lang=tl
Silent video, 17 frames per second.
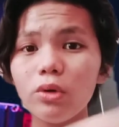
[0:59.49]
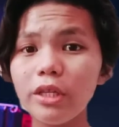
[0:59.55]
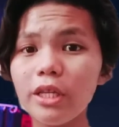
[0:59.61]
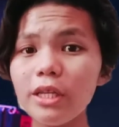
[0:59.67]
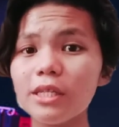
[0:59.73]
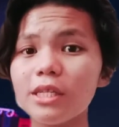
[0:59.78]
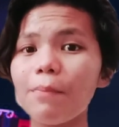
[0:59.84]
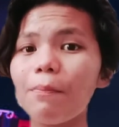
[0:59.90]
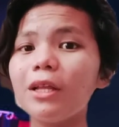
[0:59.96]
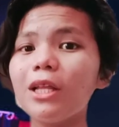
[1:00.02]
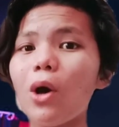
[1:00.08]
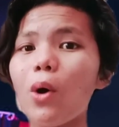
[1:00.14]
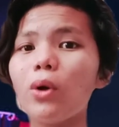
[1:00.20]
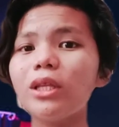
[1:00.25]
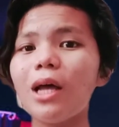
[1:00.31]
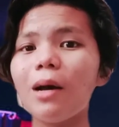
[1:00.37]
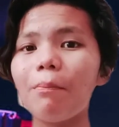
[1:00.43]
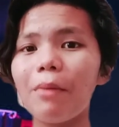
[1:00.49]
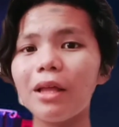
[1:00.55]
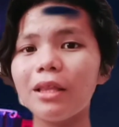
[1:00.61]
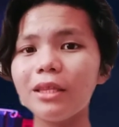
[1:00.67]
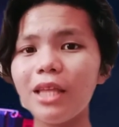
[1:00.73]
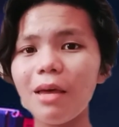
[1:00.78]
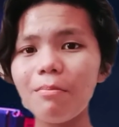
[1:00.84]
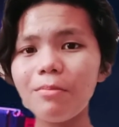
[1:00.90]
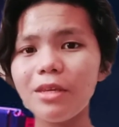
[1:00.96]
Ngunit sa panahon ng
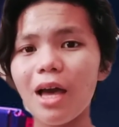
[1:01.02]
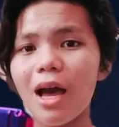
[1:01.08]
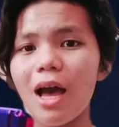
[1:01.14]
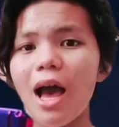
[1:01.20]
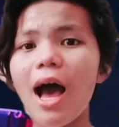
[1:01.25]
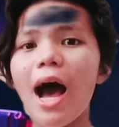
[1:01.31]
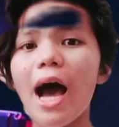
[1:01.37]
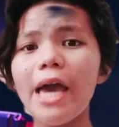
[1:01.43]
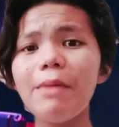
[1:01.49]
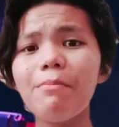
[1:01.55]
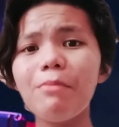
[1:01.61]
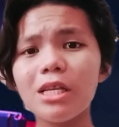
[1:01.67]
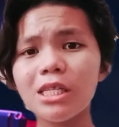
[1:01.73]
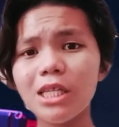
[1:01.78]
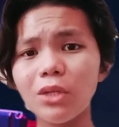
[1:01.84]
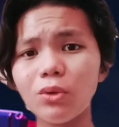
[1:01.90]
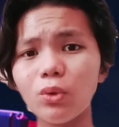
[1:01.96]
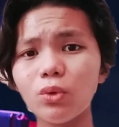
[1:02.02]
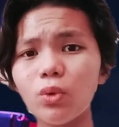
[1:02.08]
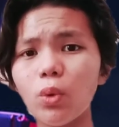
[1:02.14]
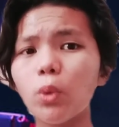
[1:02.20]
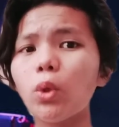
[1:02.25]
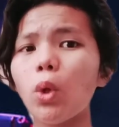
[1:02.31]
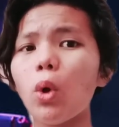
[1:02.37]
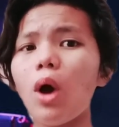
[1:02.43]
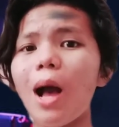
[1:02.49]
pandemya ay mas
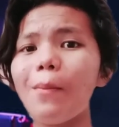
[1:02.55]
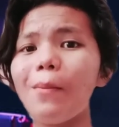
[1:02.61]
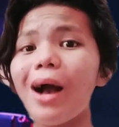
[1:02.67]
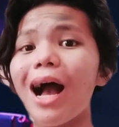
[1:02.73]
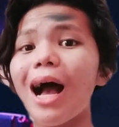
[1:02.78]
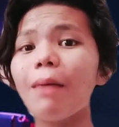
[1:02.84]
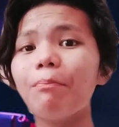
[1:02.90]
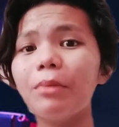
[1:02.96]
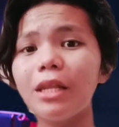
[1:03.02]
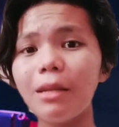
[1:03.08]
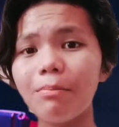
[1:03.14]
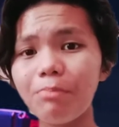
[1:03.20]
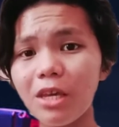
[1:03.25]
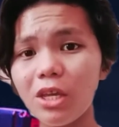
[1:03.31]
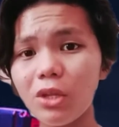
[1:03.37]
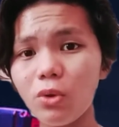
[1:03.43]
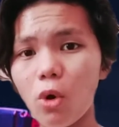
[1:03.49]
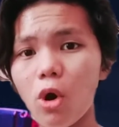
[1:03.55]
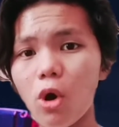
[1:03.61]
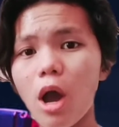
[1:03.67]
natututok ang mga Pilipino